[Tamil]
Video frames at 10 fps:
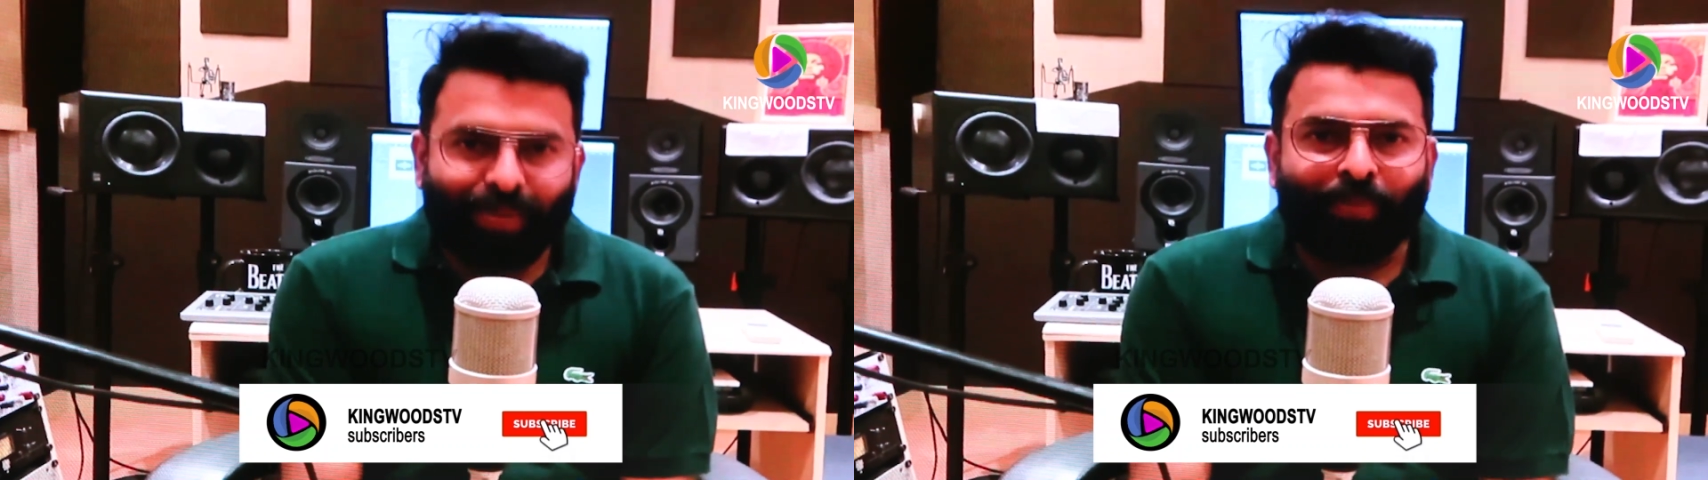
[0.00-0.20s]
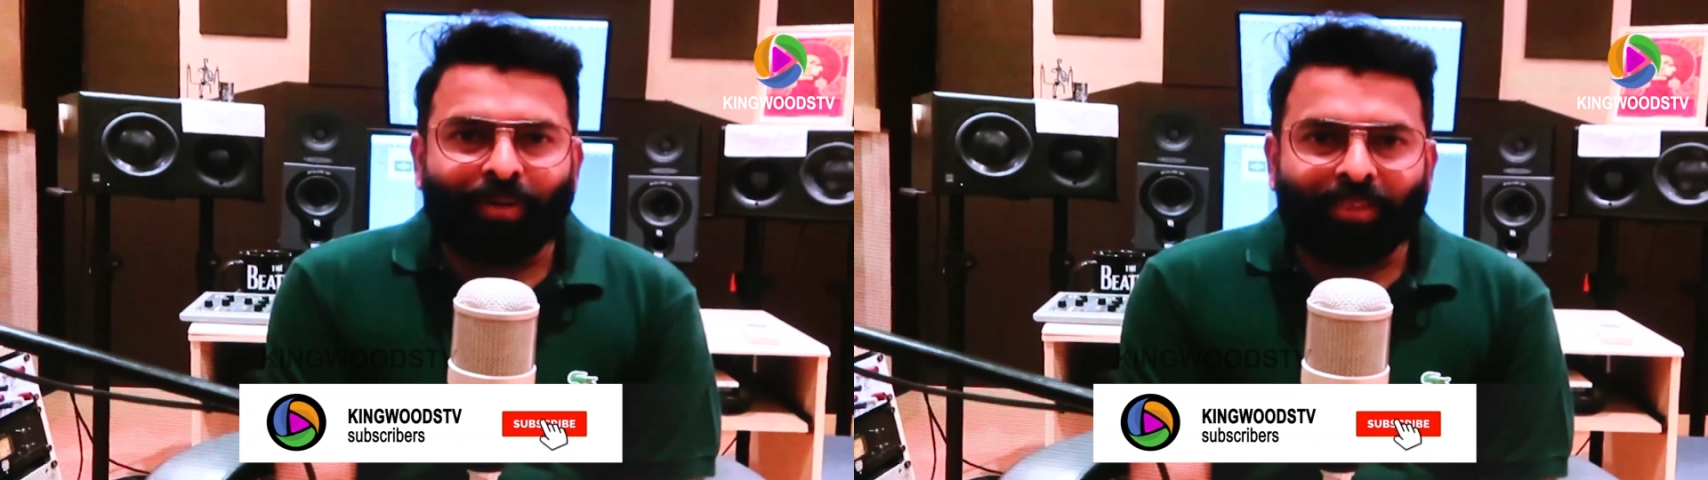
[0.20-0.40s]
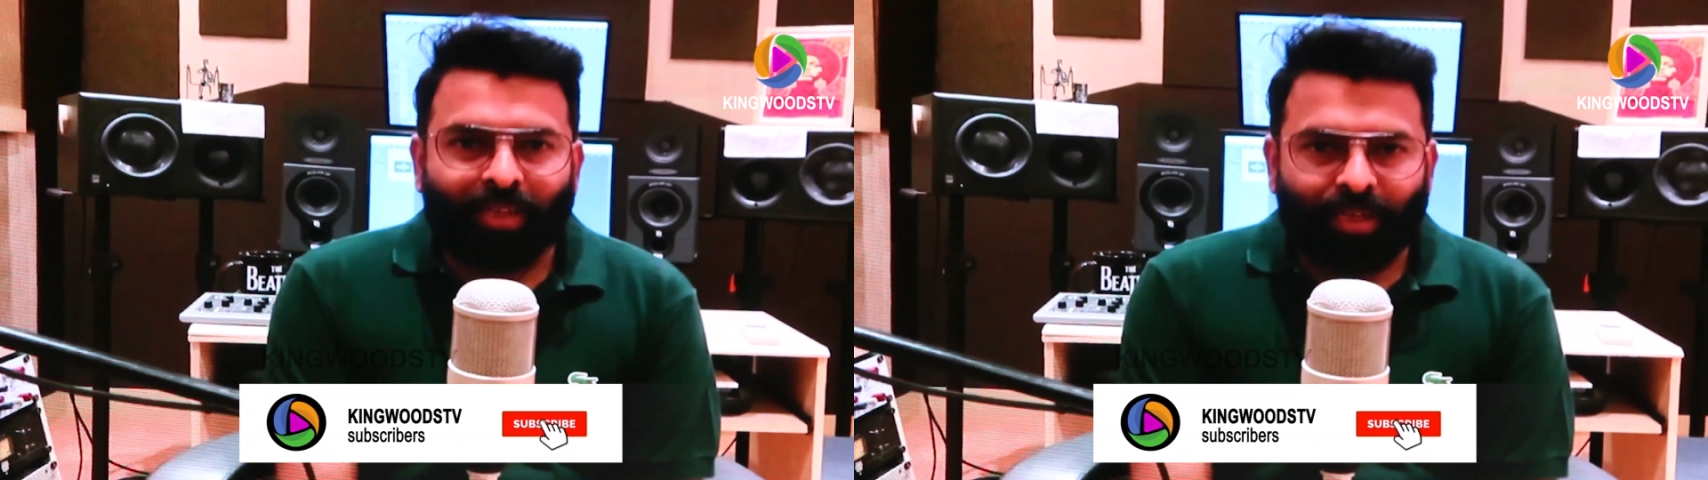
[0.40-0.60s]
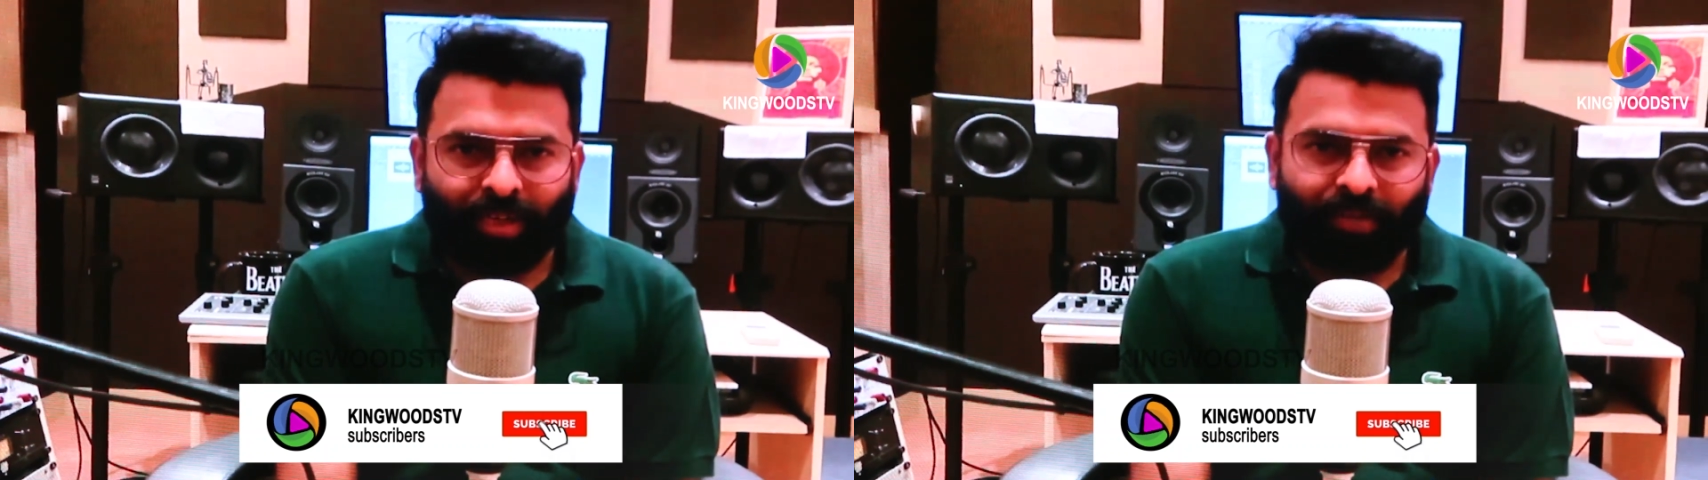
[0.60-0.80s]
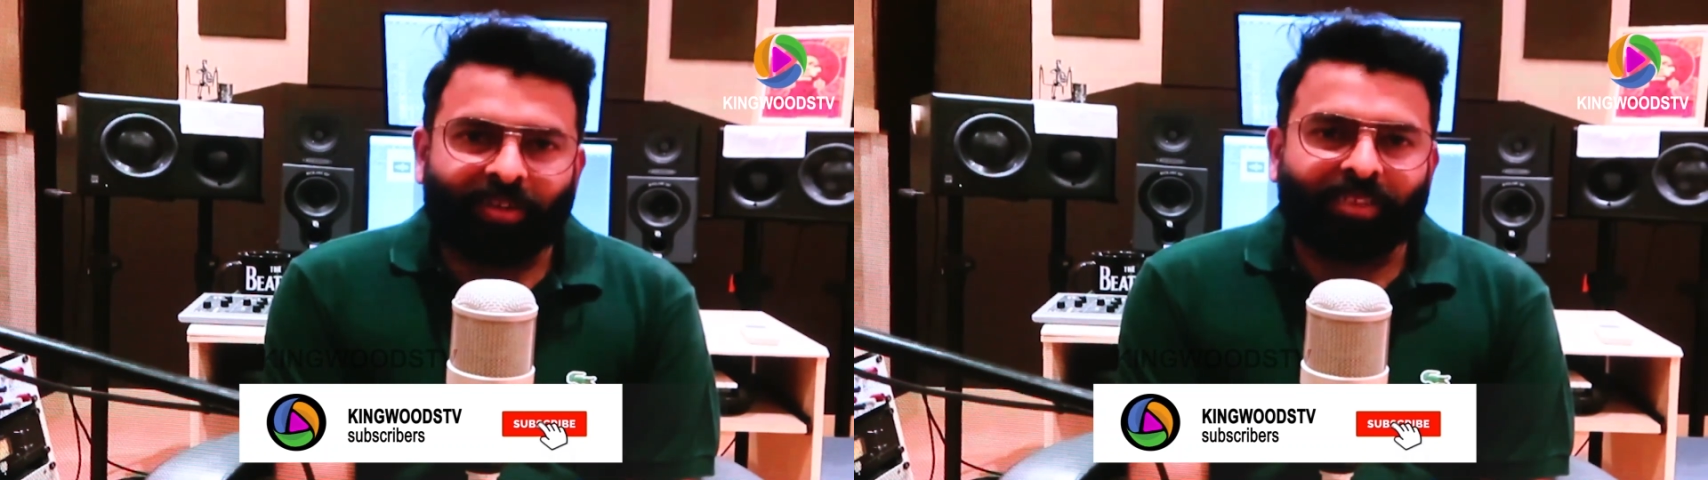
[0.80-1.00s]
இனிய
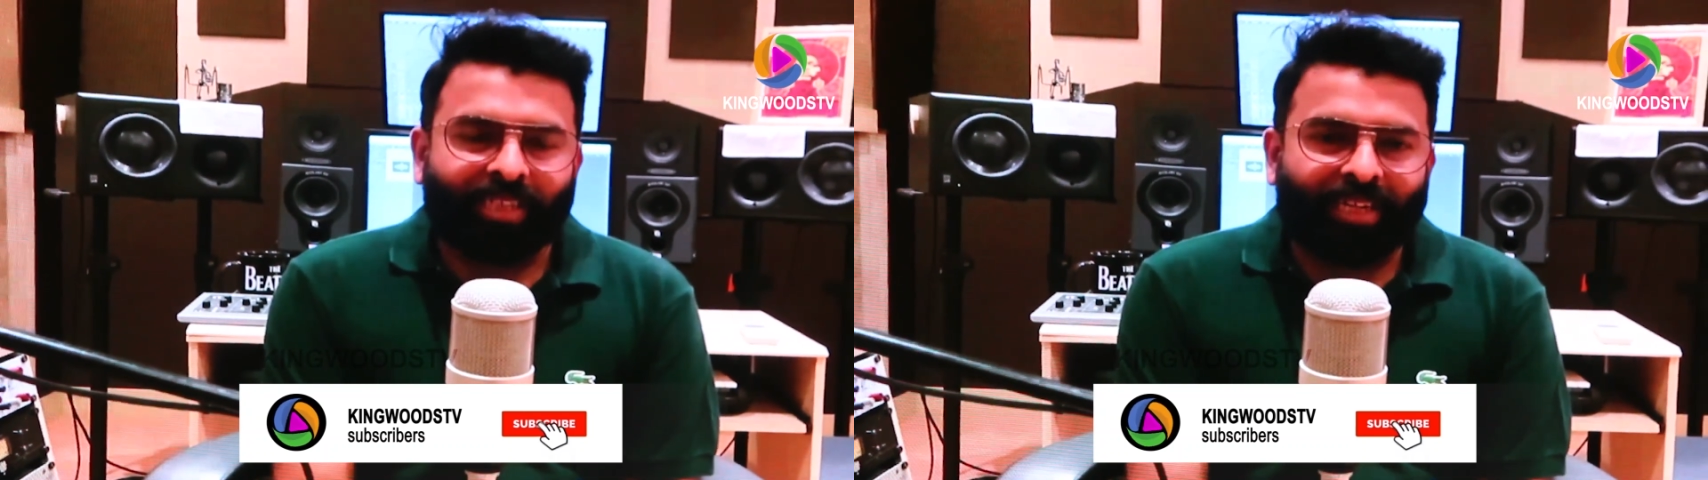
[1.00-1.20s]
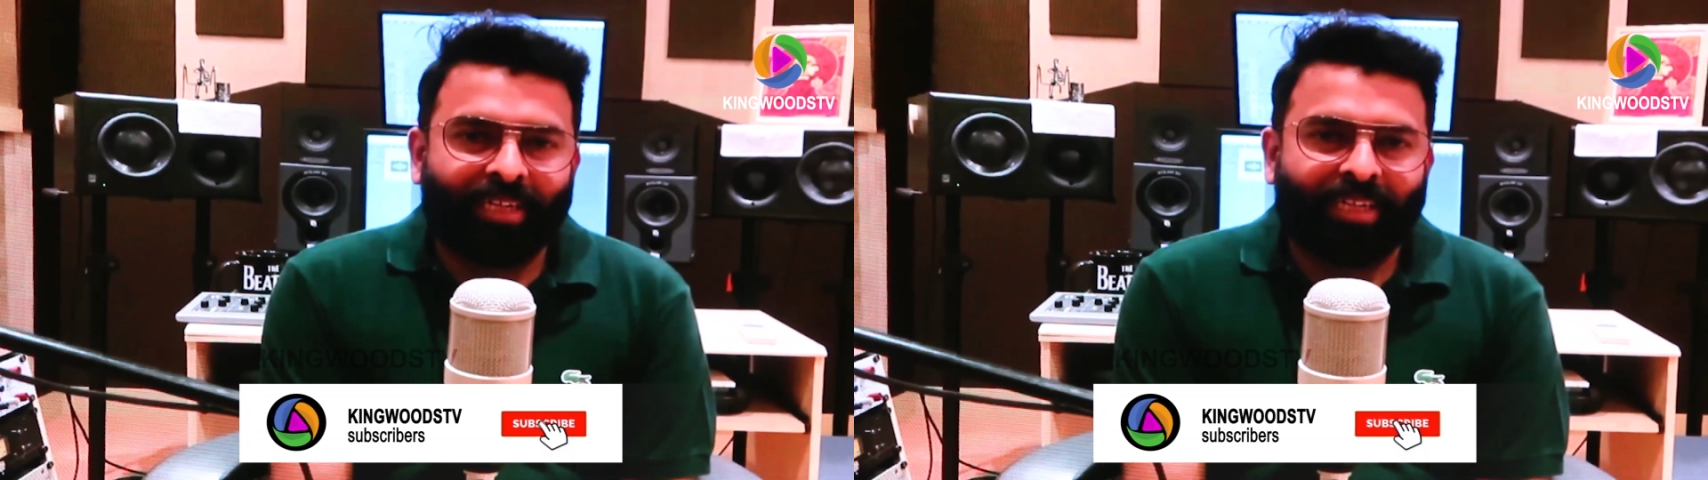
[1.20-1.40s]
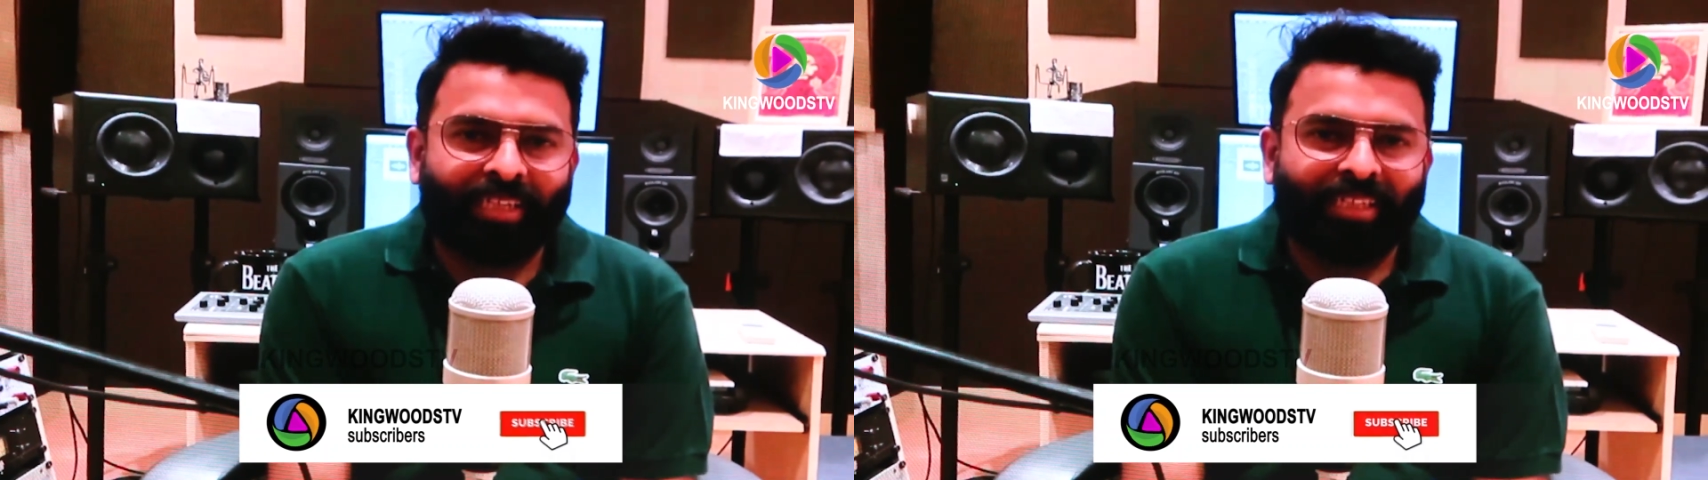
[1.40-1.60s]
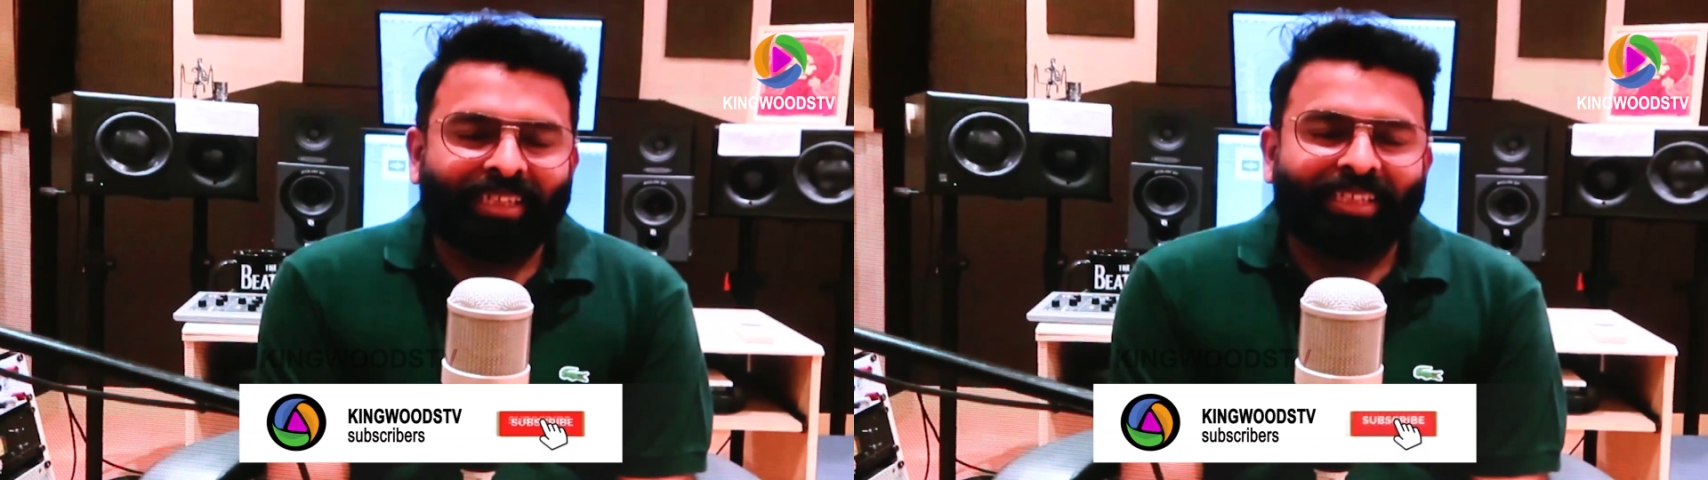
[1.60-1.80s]
பிறந்தநாள் நல்வாழ்த்துக்கள்